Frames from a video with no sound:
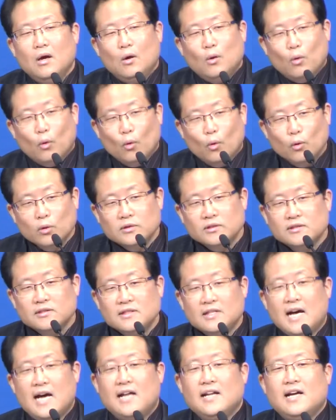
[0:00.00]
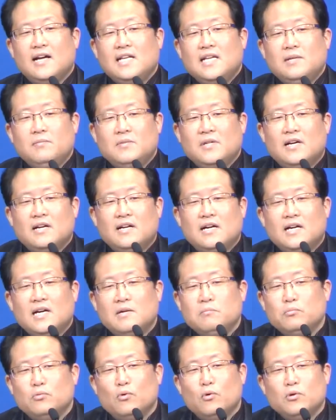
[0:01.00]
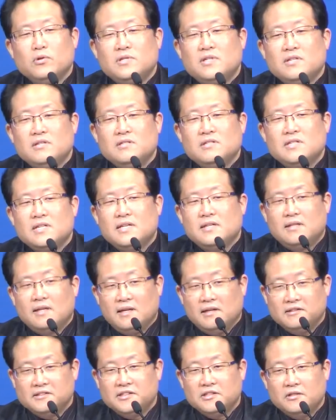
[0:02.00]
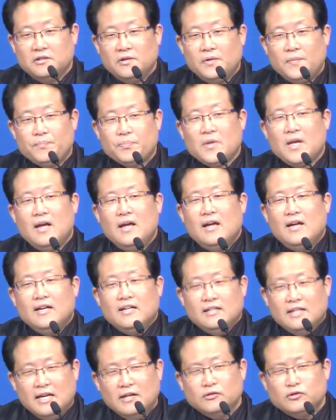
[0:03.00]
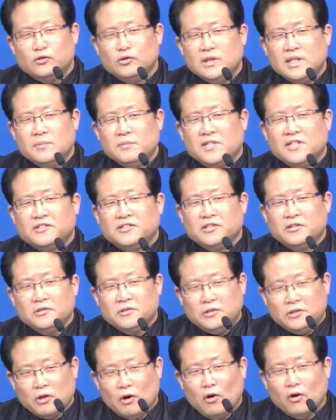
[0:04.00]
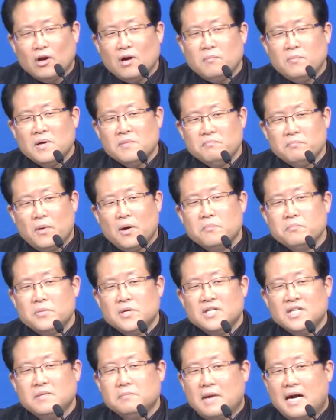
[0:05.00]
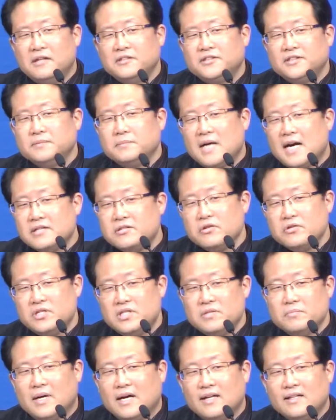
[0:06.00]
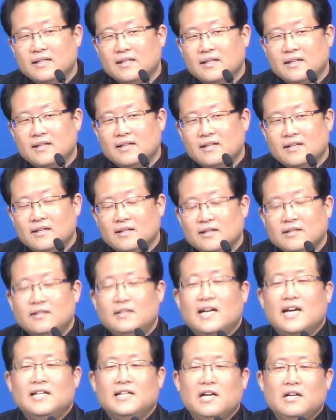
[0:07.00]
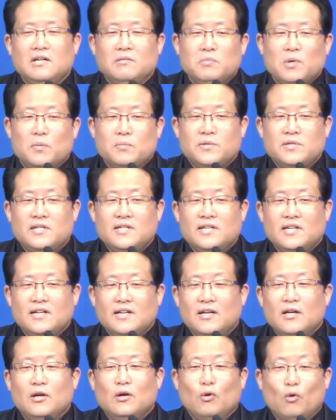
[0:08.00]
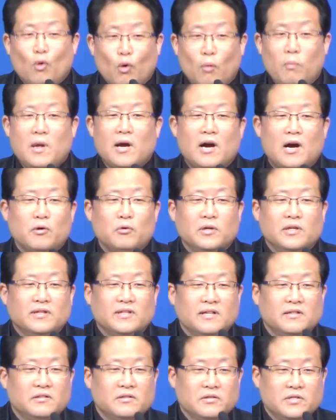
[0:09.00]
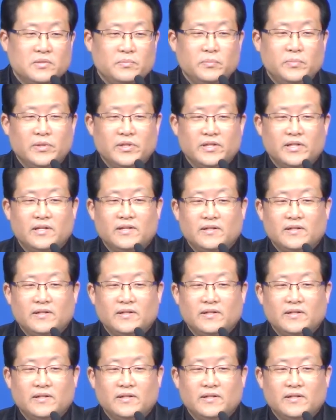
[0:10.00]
오는 하나님 나라가 무엇인지에 대해서 예수님께서 여러 번 번번이 말씀하셨지만 깨달음 없이 고백하고 있다는 것입니다.